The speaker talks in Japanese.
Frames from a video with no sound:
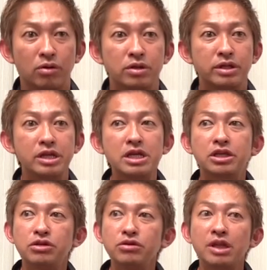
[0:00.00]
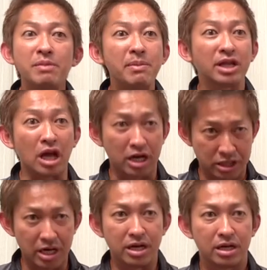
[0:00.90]
の2級ってまあまあ高い
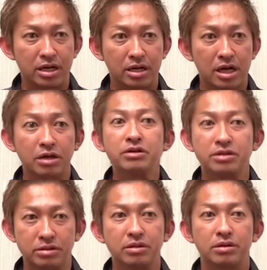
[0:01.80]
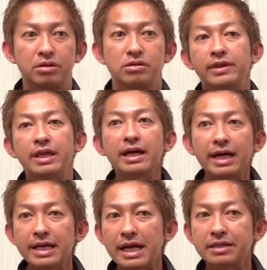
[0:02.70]
じゃん確率、うんだ
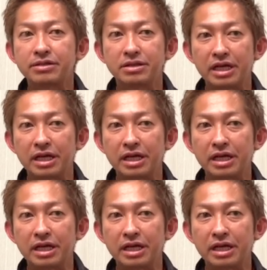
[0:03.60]
からやり続け